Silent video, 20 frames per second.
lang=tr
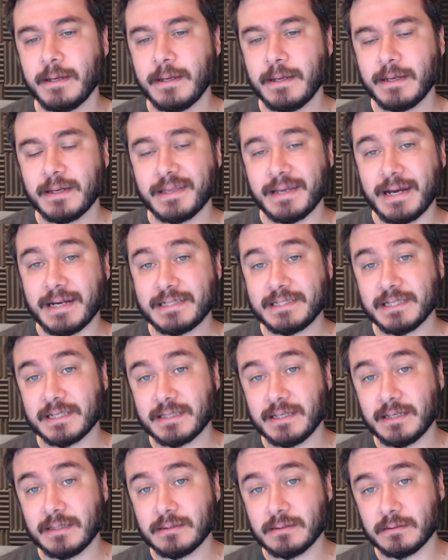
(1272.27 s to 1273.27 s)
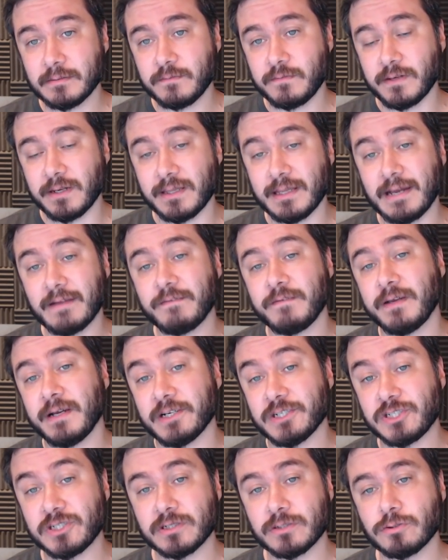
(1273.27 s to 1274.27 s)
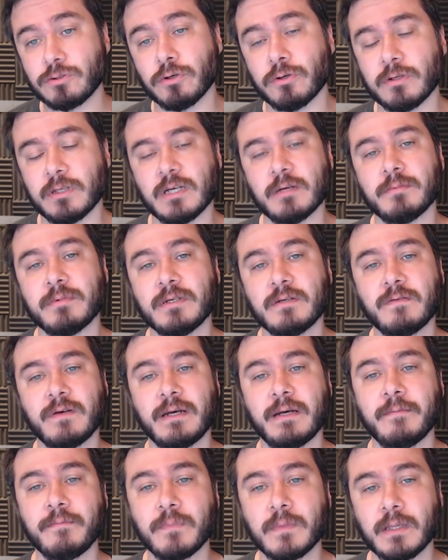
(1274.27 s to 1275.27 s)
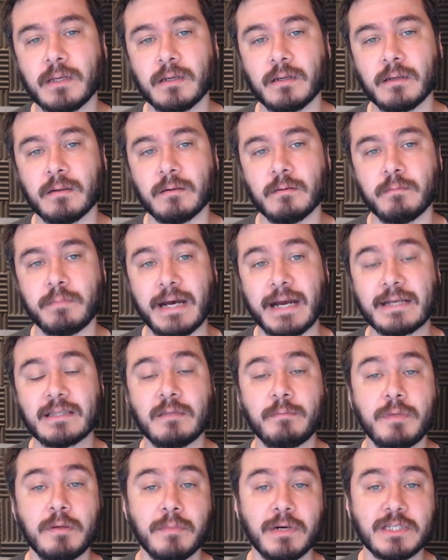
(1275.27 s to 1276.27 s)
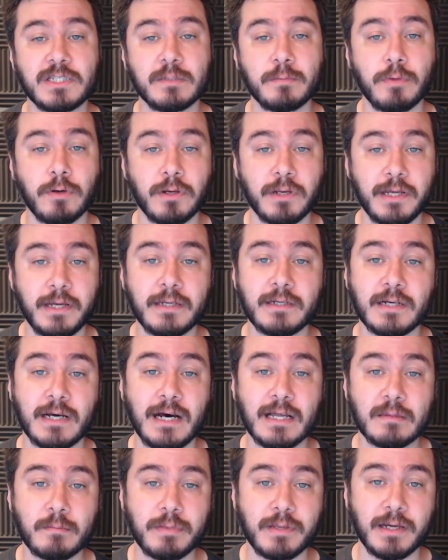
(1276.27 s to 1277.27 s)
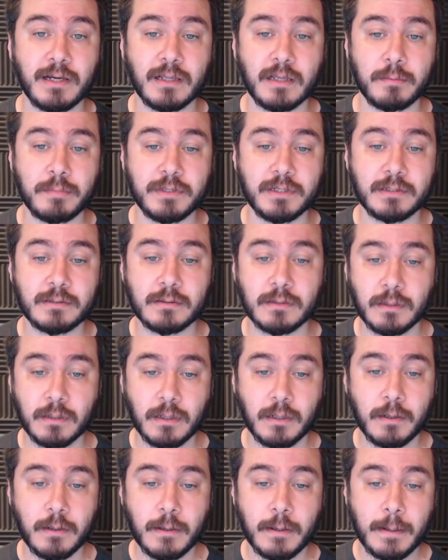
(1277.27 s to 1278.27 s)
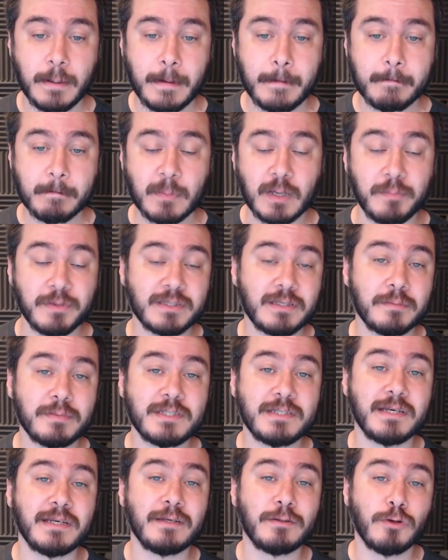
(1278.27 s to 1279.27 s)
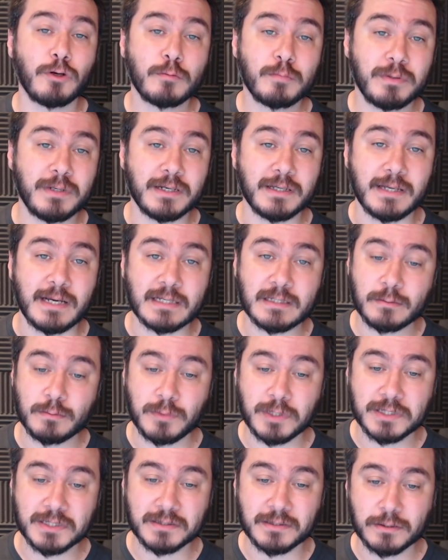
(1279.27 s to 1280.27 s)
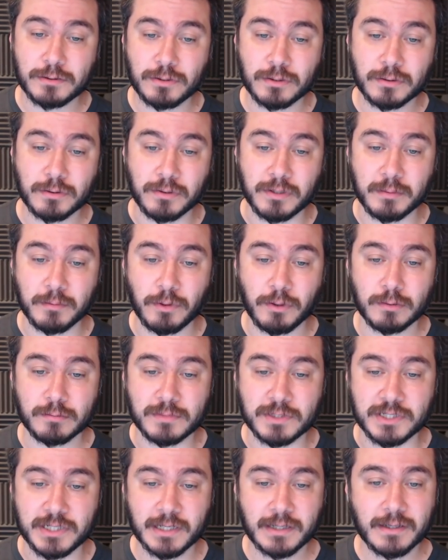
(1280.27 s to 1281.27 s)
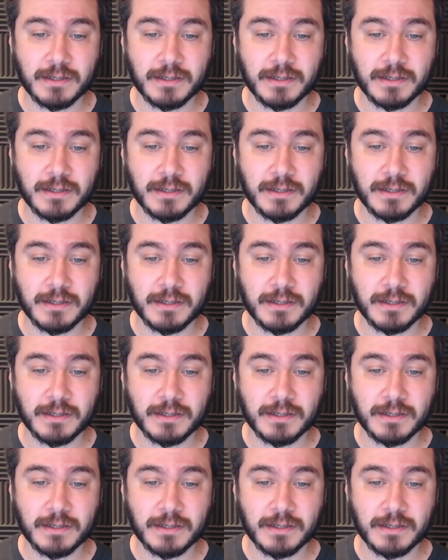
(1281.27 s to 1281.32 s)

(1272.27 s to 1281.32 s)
gerçekten Philadelphia'yı aşırı zorlayabilir ve e, belki de bir maçı böyle rahat bile alabilir. Ama tabii seri 4-1'e giderse bu maçın da çok önemi olmayacak.